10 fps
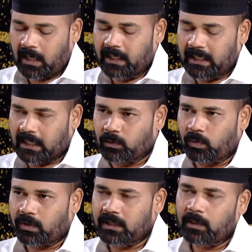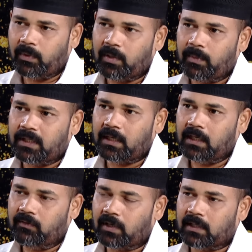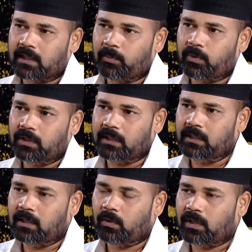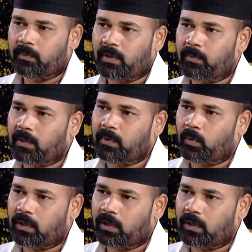நீங்கள் அது ஒன்று இந்த பக்கம் பார்த்தீங்கன்னா இவர்கள் தற்போது ஹிந்துக்களுடைய பெரும்பான்மை